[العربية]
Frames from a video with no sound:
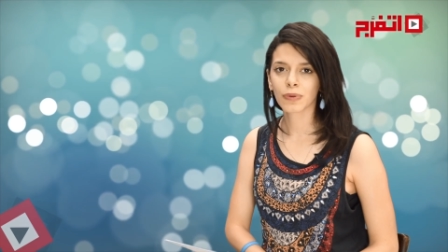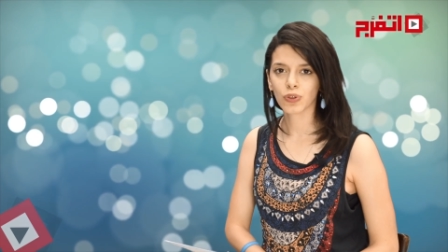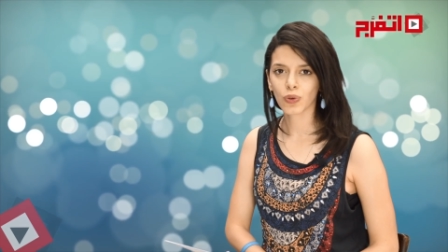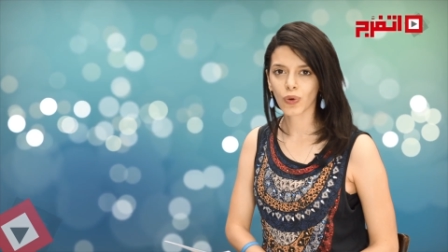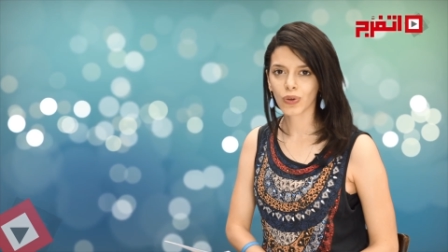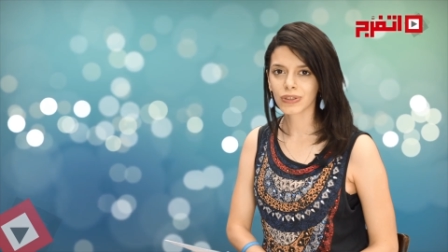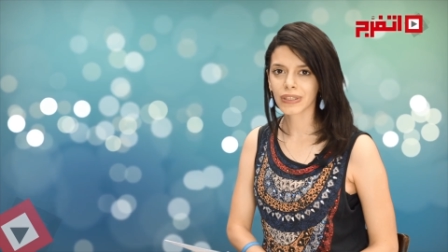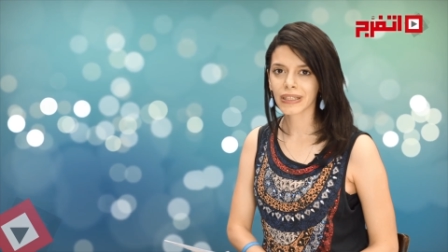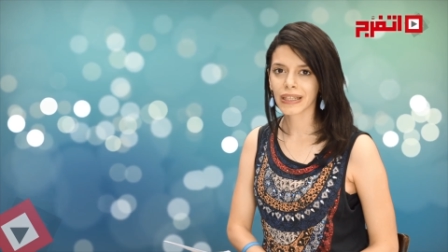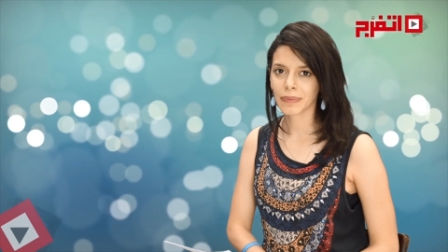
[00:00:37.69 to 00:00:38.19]
من
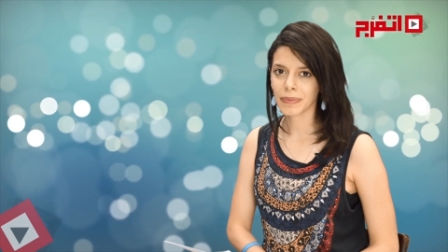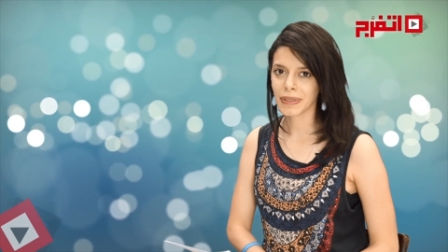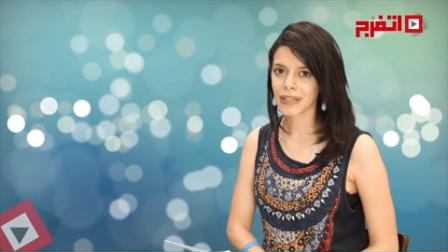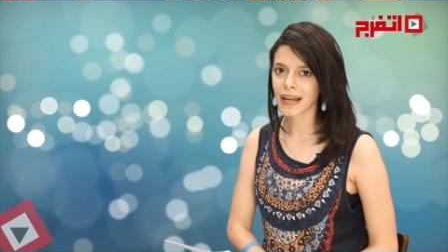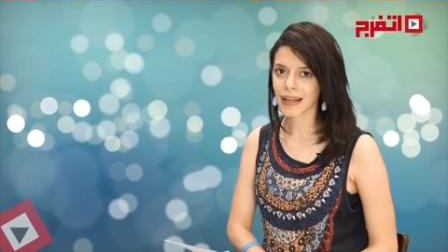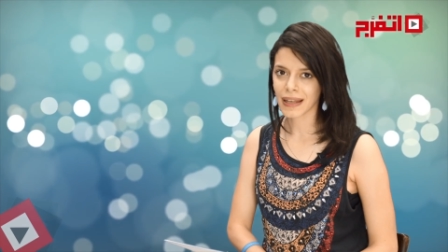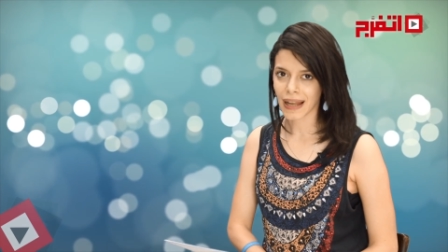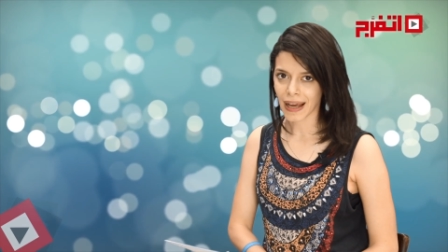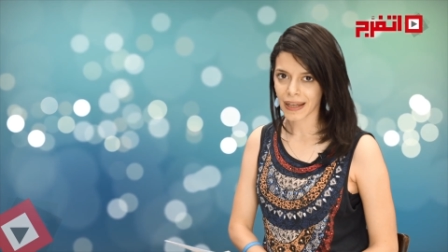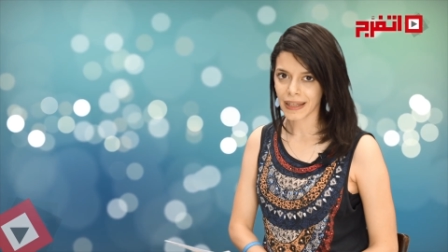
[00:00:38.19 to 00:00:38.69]
الضغوط
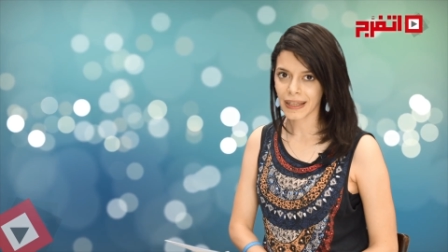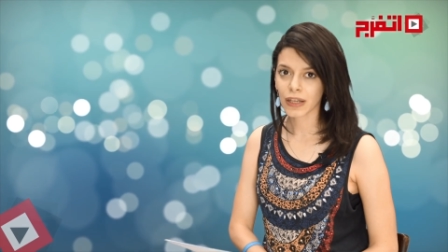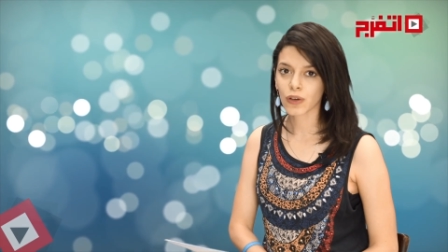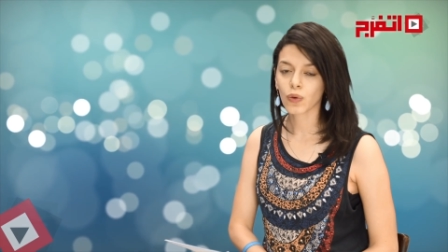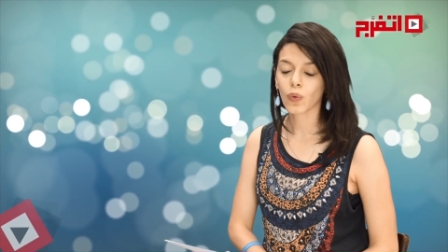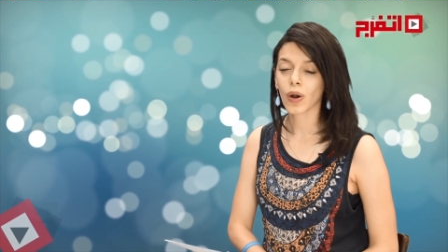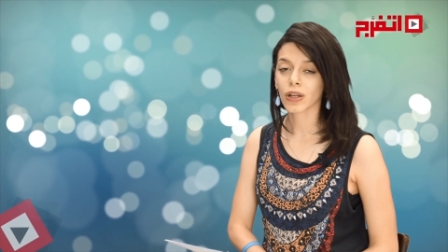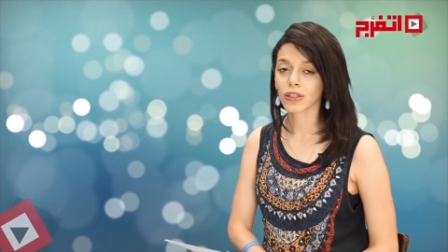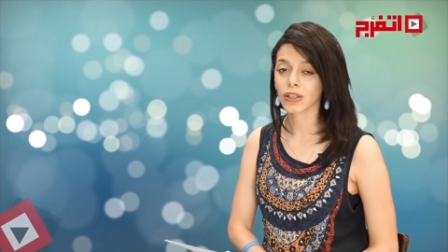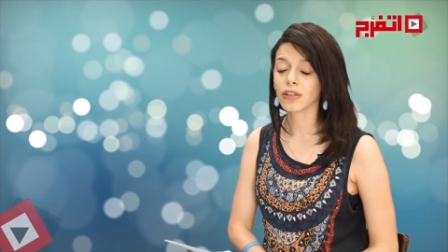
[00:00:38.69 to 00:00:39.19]
الكبيره اللي
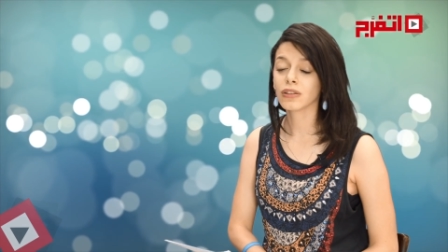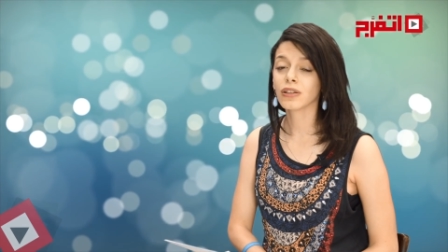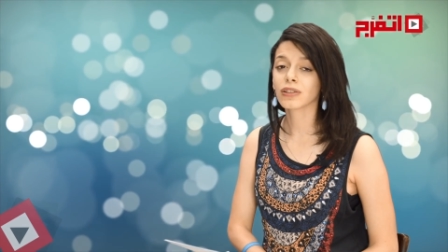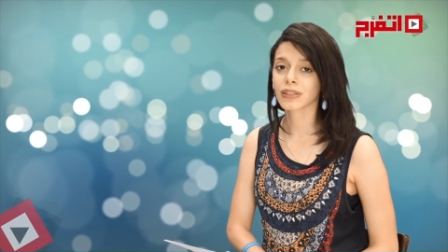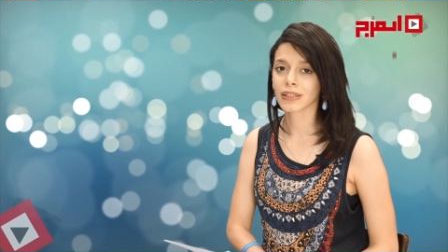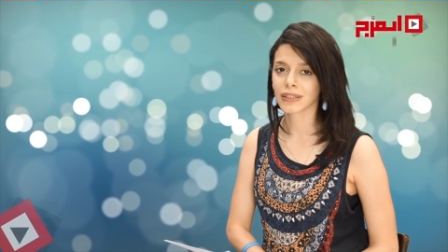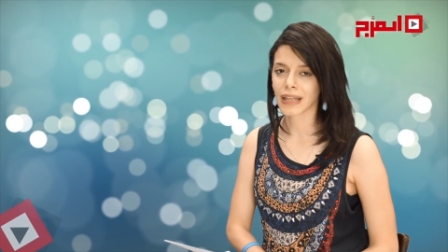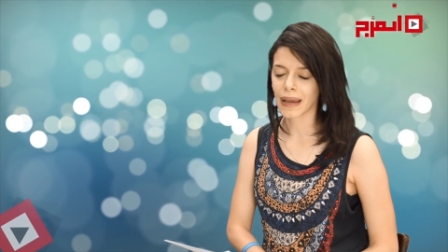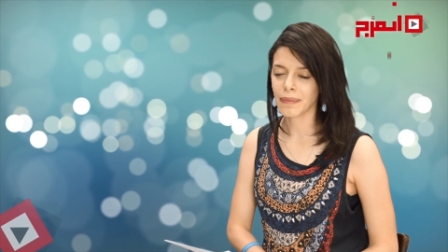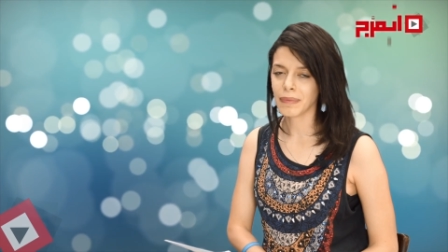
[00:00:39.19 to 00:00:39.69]
عليك وهتقدر
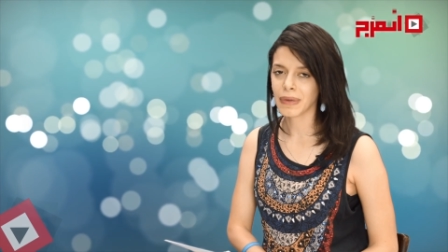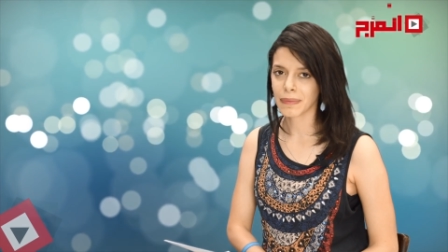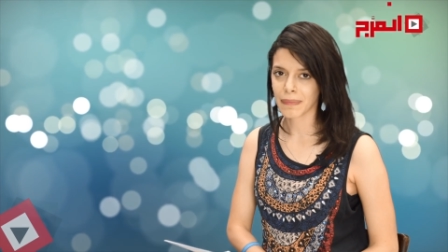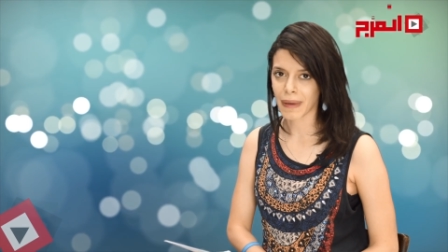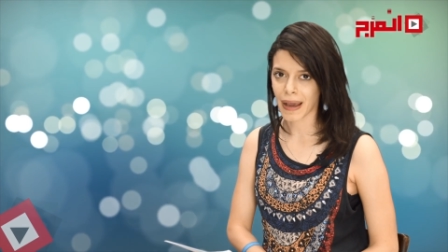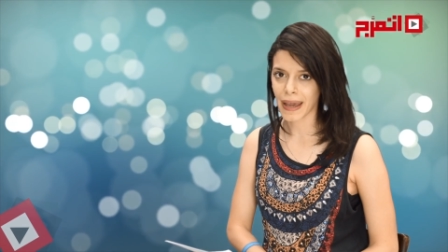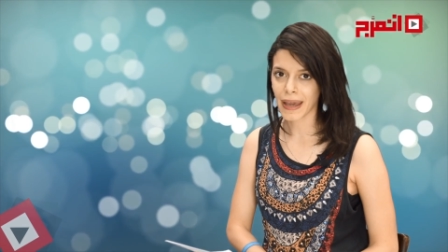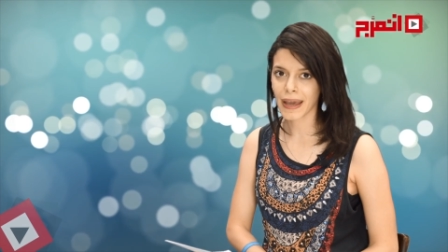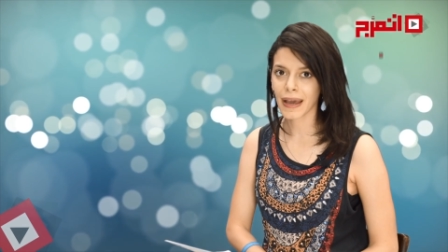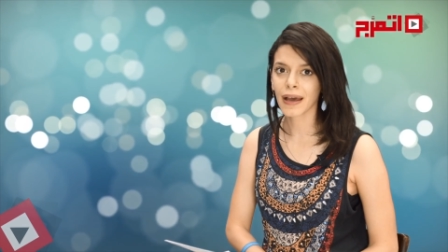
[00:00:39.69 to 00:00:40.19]
تتعامل
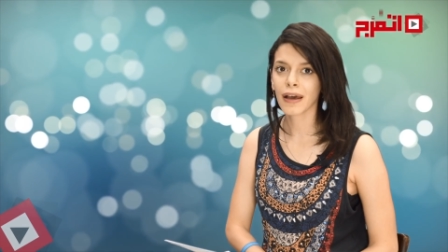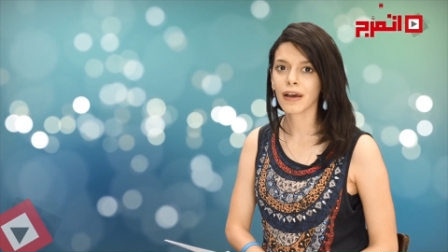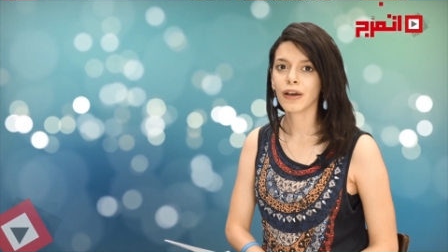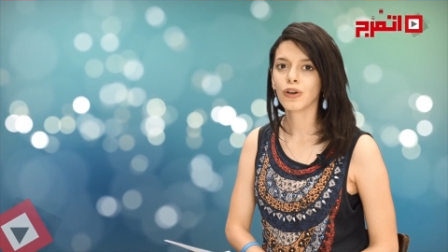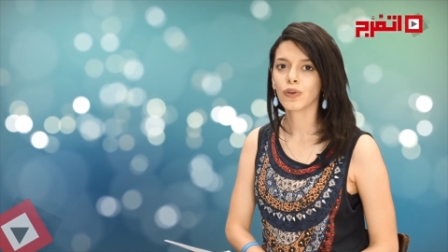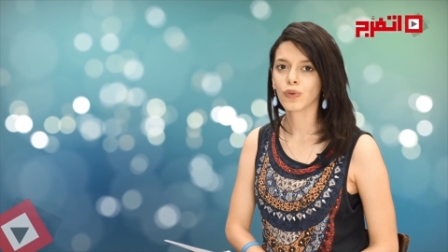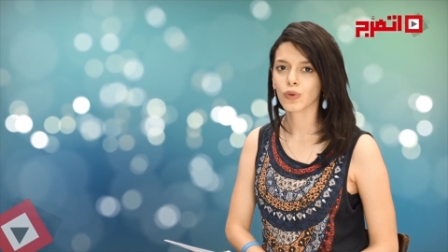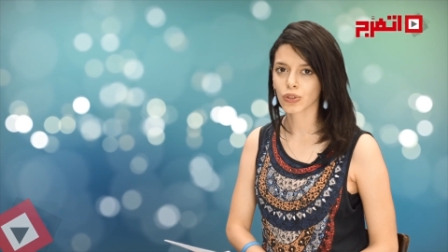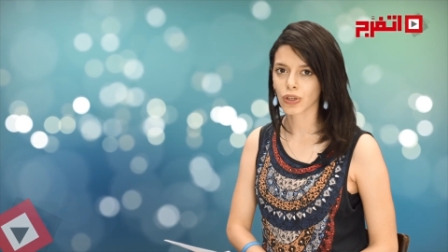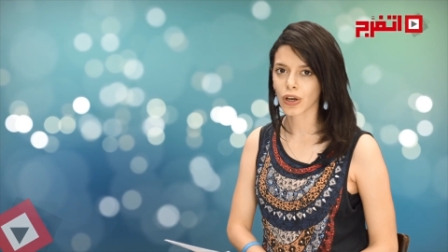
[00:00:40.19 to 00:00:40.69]
معاها
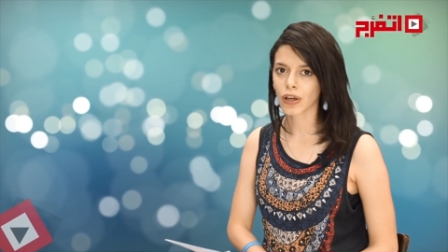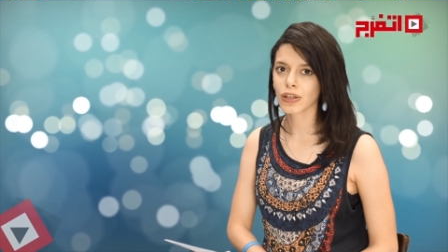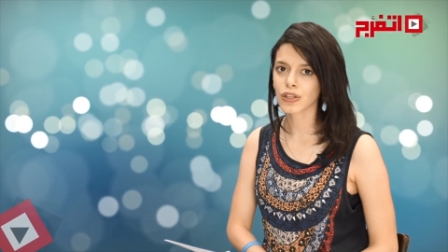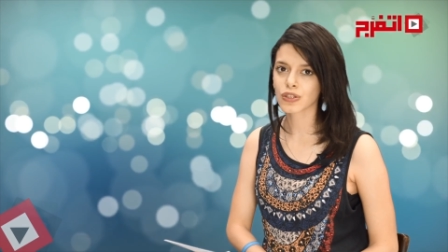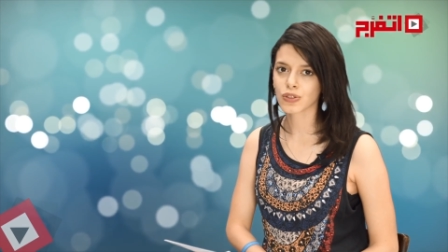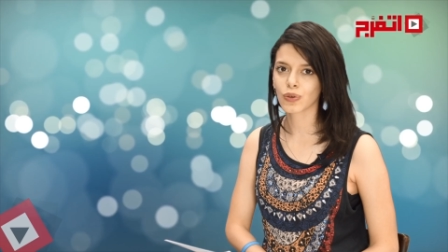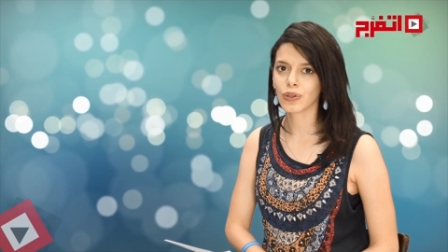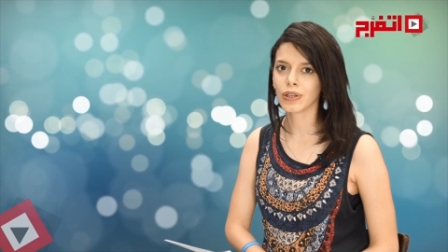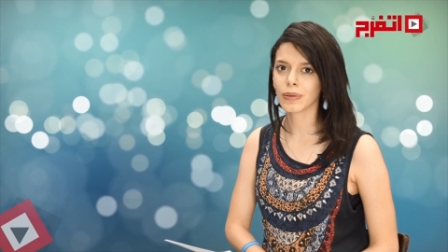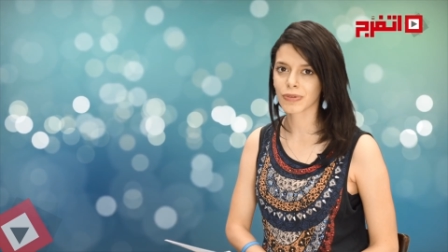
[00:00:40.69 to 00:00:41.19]

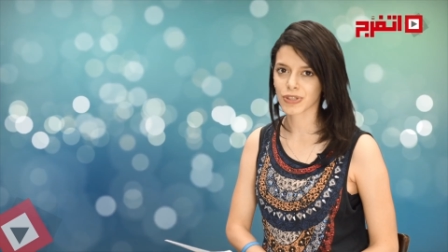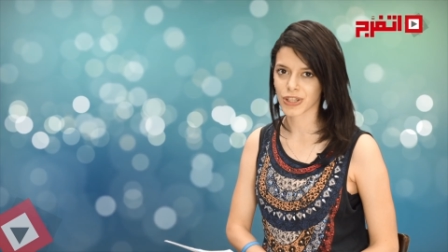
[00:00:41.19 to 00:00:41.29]
وتخلص كل